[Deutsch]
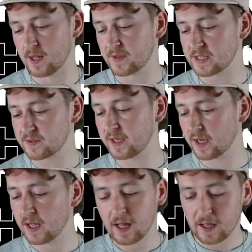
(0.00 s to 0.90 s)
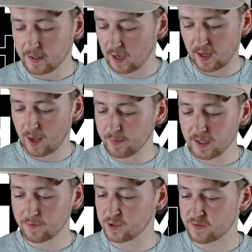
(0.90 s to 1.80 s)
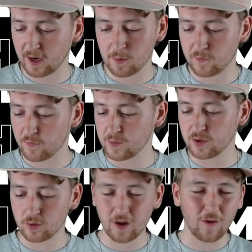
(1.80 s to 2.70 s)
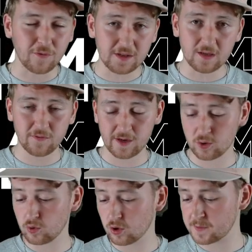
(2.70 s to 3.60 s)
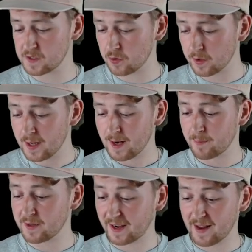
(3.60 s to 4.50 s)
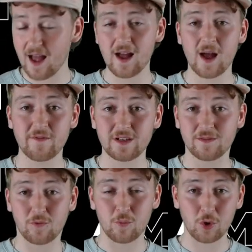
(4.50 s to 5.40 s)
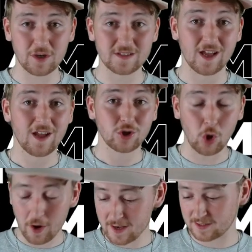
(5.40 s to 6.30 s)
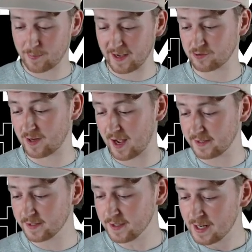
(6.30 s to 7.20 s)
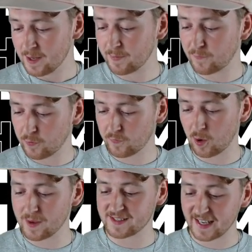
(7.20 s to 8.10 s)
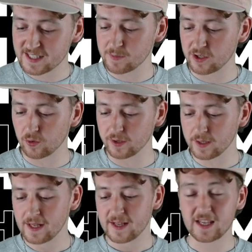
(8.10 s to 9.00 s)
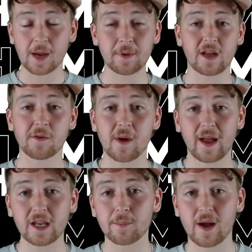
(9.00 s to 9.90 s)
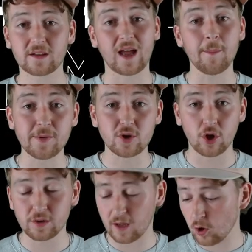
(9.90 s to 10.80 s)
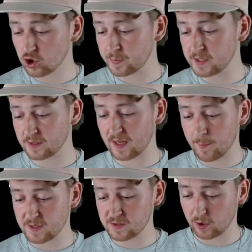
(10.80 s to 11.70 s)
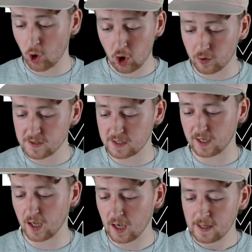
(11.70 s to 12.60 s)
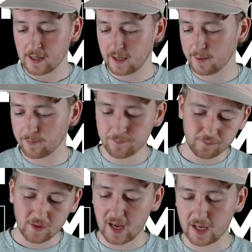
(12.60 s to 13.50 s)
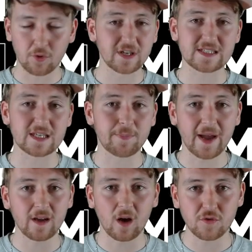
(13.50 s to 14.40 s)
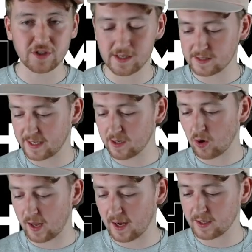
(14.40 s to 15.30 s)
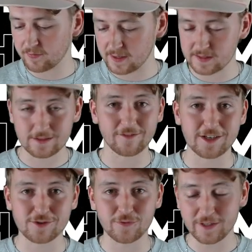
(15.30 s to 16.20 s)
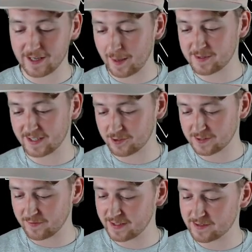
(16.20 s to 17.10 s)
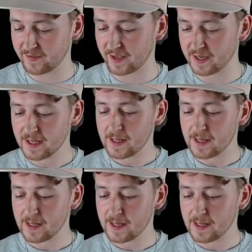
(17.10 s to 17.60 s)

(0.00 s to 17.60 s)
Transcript: Deswegen, ja, Amiri für 2,5 Millionen, auf jeden Fall eine gute Option. Mit Haidara haben wir den womöglich teuerste Personalie mit 5,6 Millionen. Ich habe ihn einfach mal reingepackt. Kampel könnte auch spielen. Kampel ist sogar noch günstiger. Ähm, ja, ich wollte jetzt nicht beide aufstellen. Es geht auch gar nicht, weil es zu viele Leipziger sonst gewesen wären.